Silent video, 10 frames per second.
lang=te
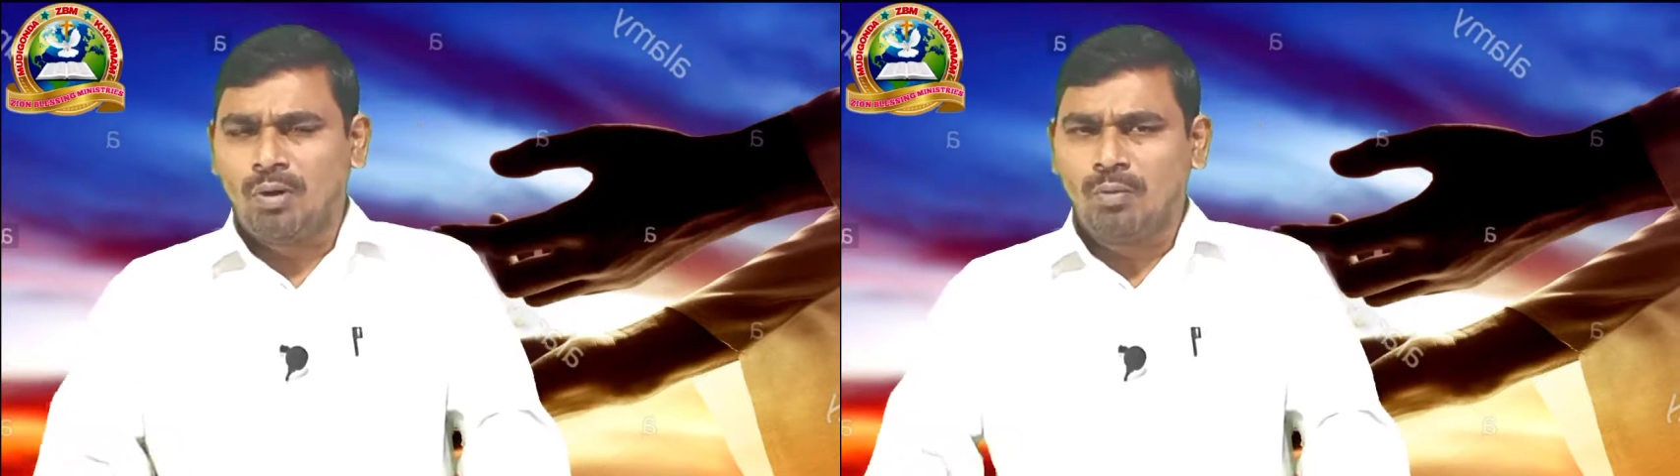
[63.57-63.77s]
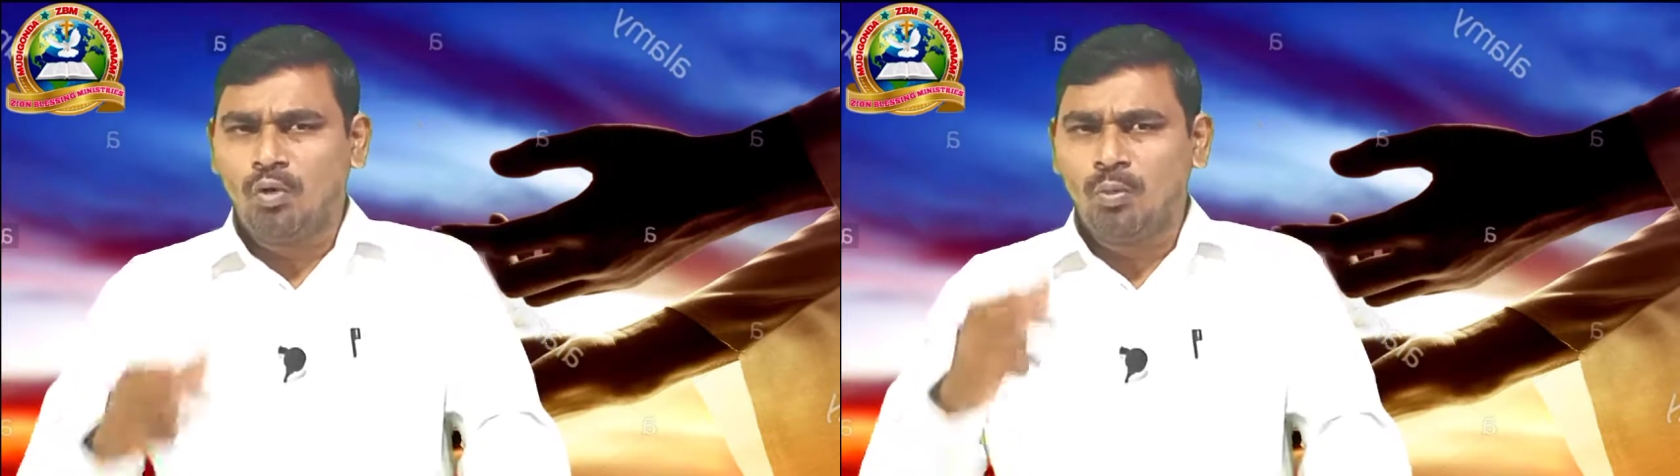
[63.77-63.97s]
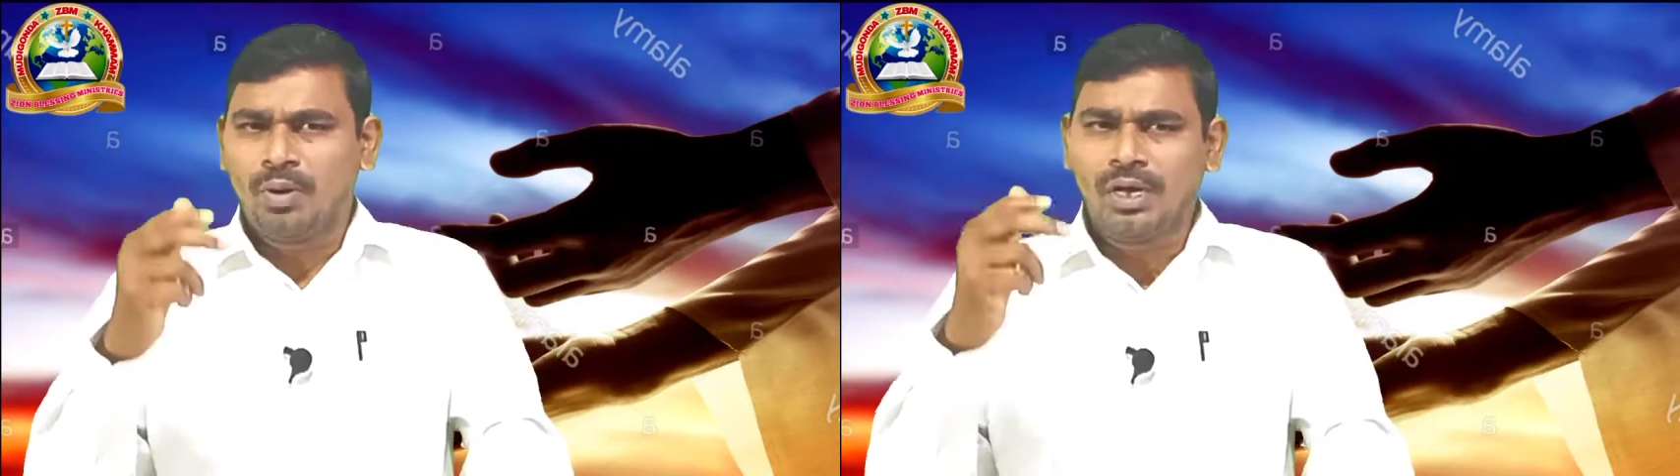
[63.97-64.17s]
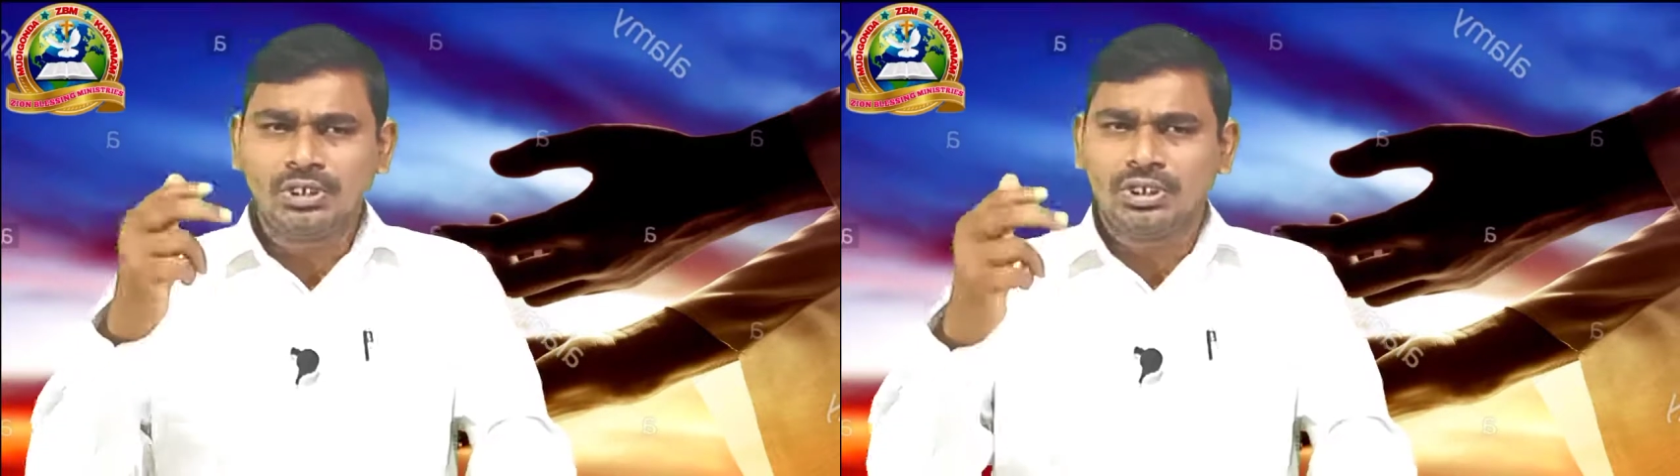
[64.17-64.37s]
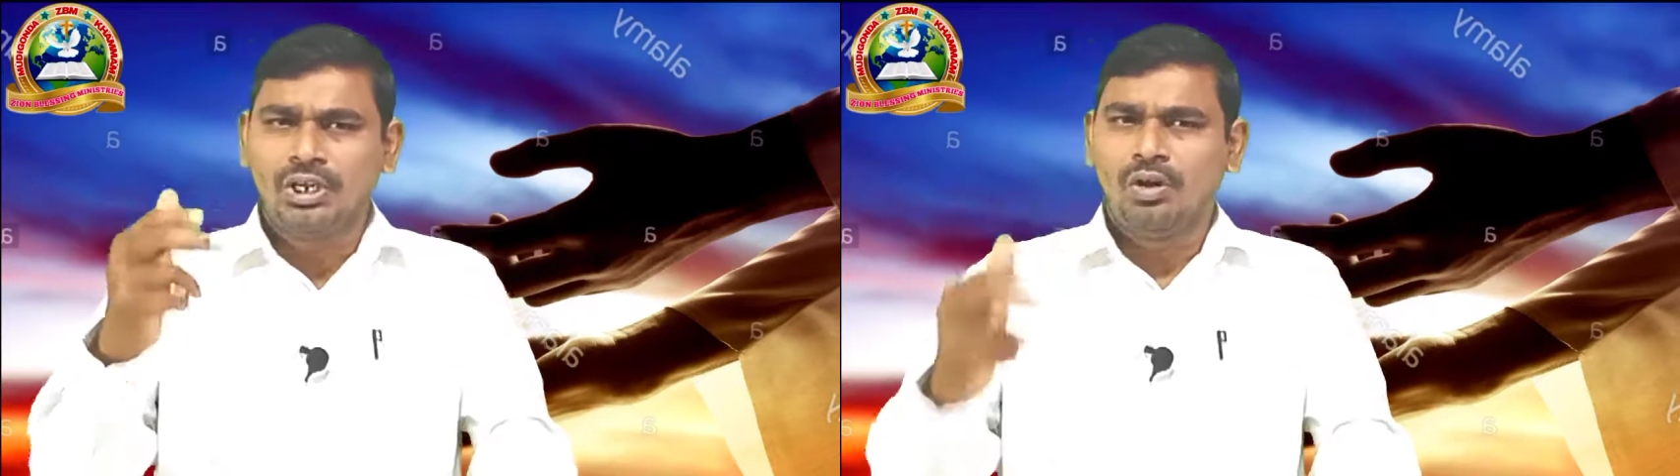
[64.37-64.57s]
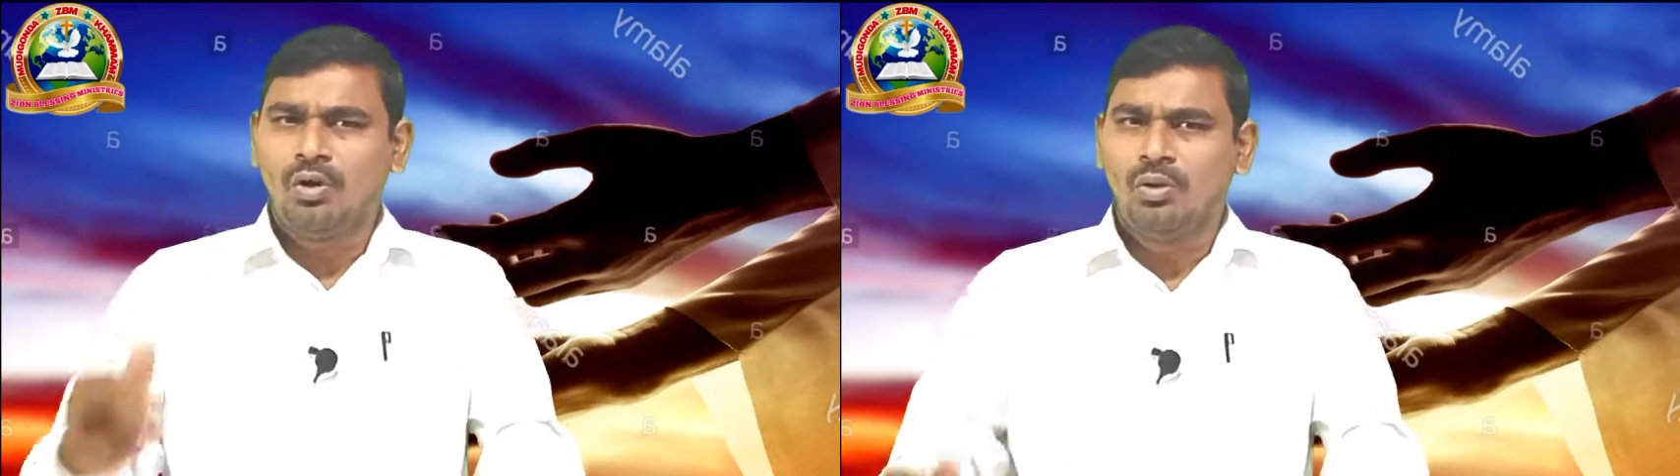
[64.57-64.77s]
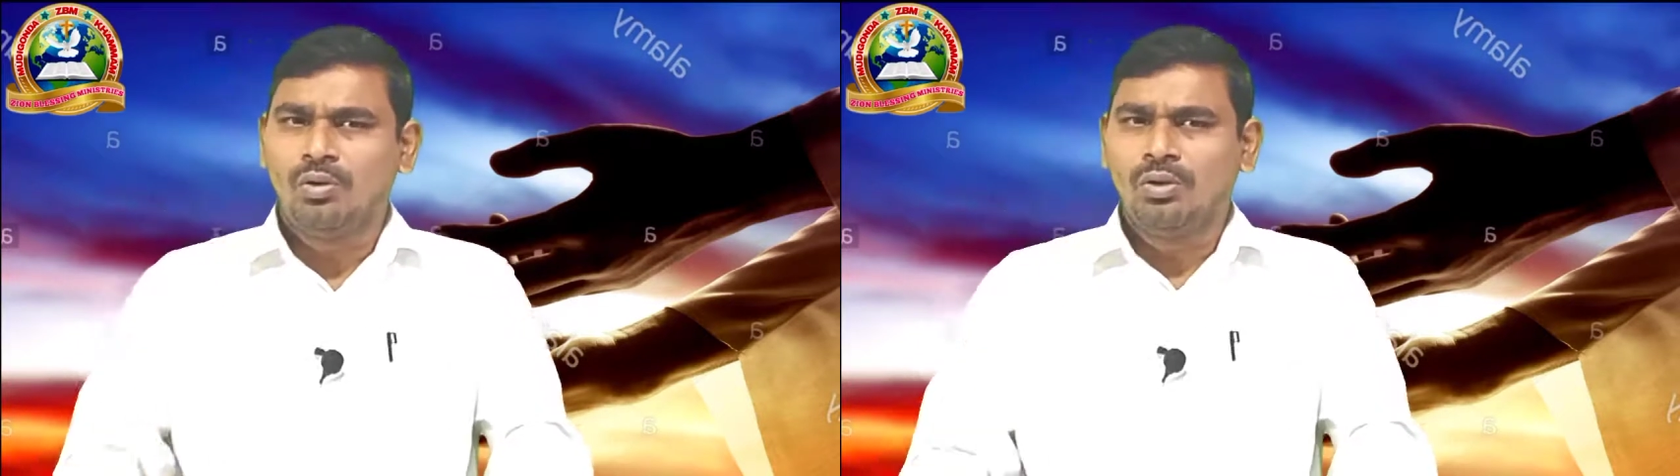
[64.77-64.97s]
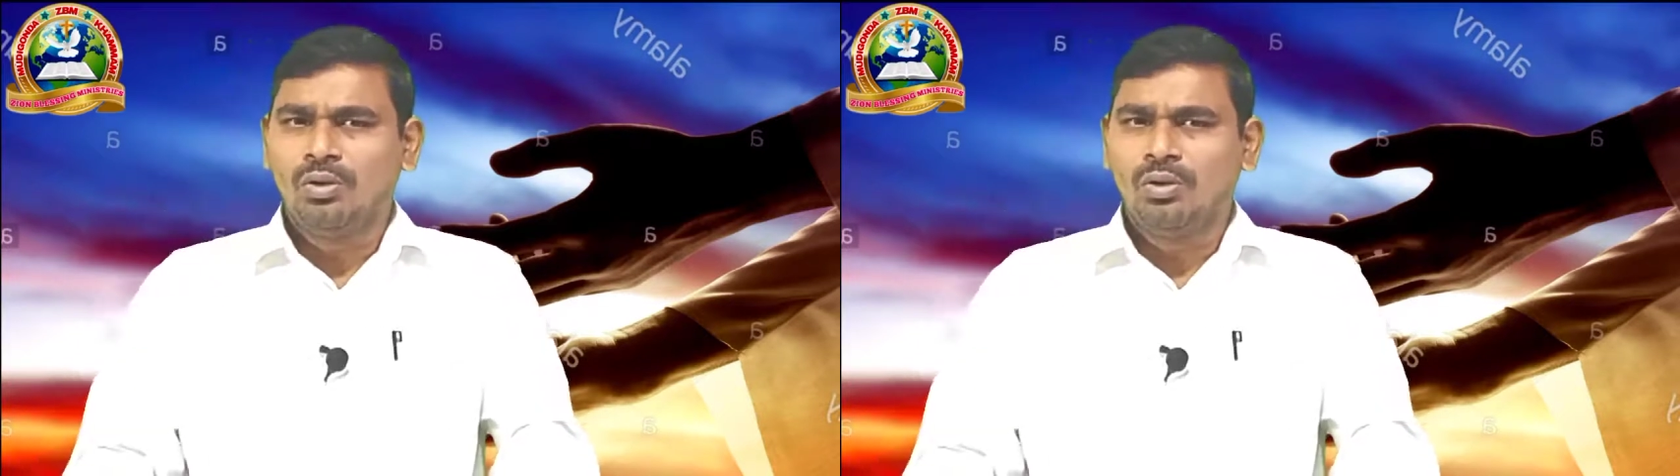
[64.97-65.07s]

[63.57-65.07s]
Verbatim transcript: ప్రభు పరిచర్యలో